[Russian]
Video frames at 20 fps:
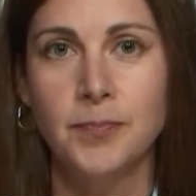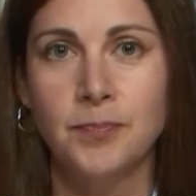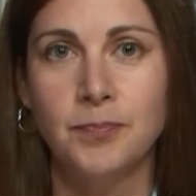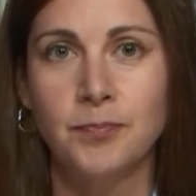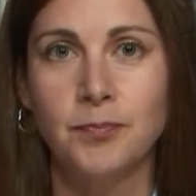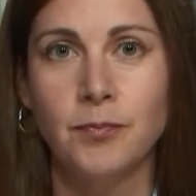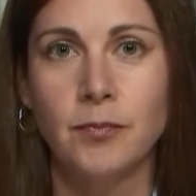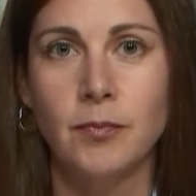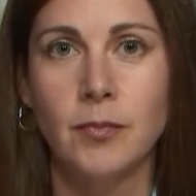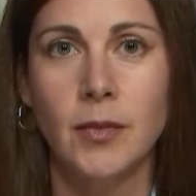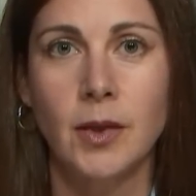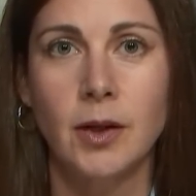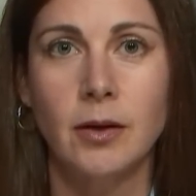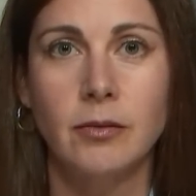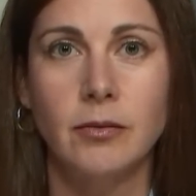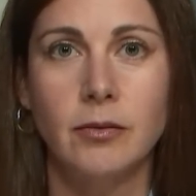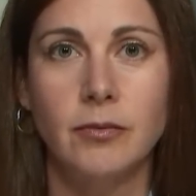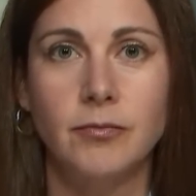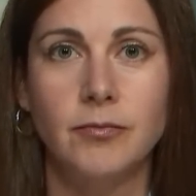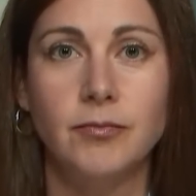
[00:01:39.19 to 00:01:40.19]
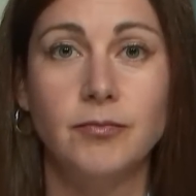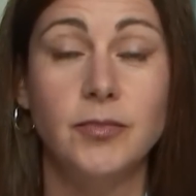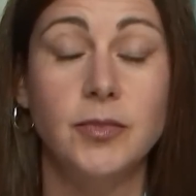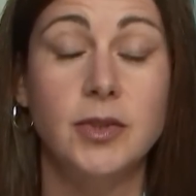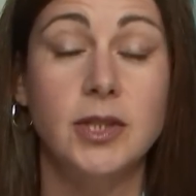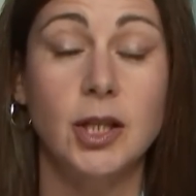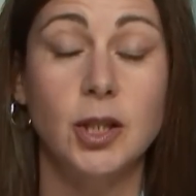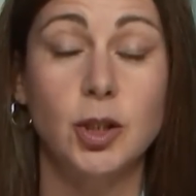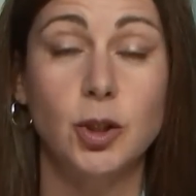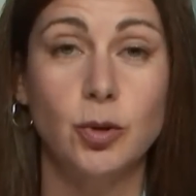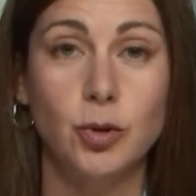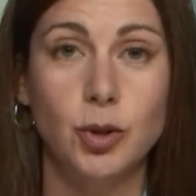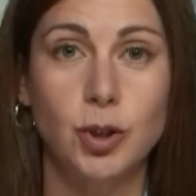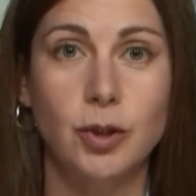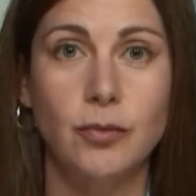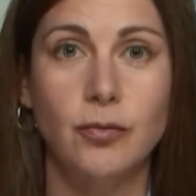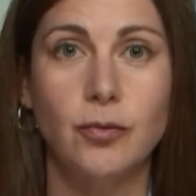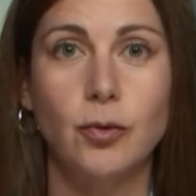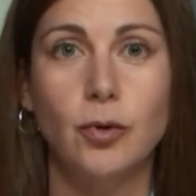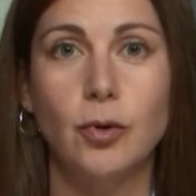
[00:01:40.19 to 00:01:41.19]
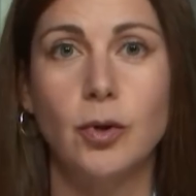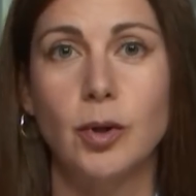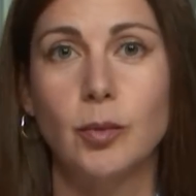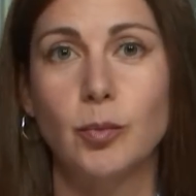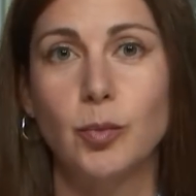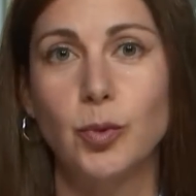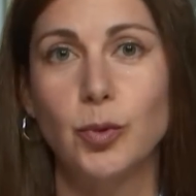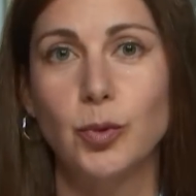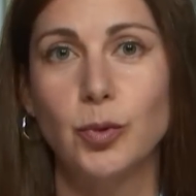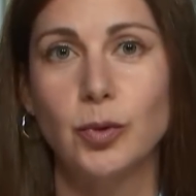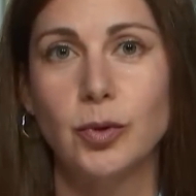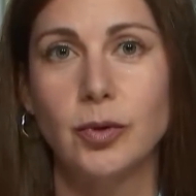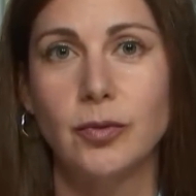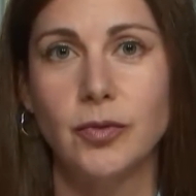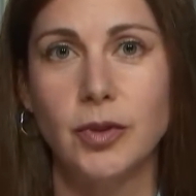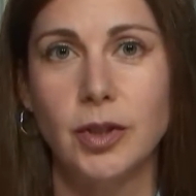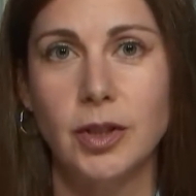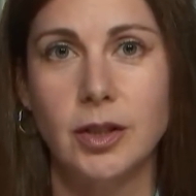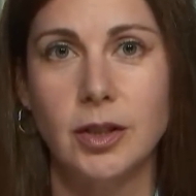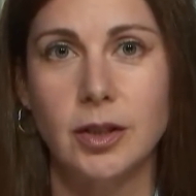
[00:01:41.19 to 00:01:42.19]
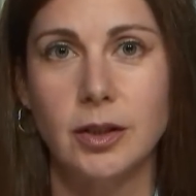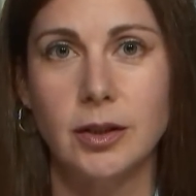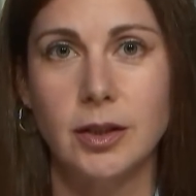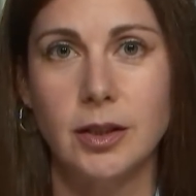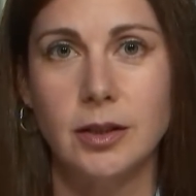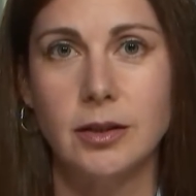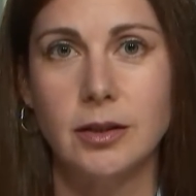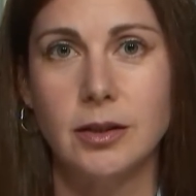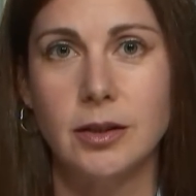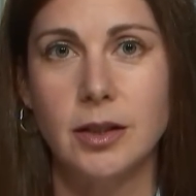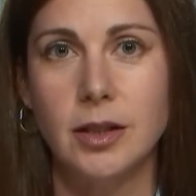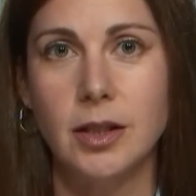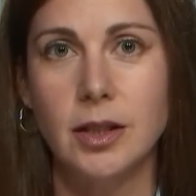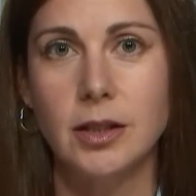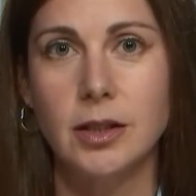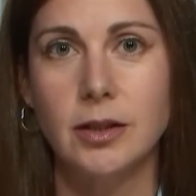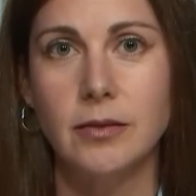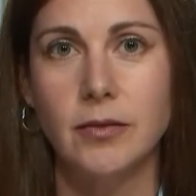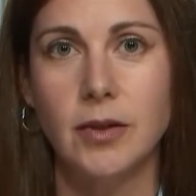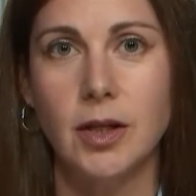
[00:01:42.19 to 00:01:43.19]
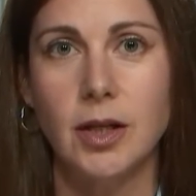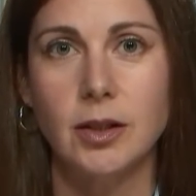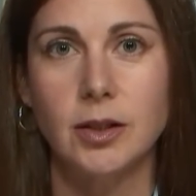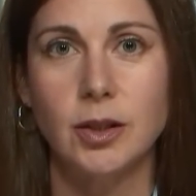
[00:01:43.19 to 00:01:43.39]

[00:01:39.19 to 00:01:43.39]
за счет чего будут выиграны эти средства,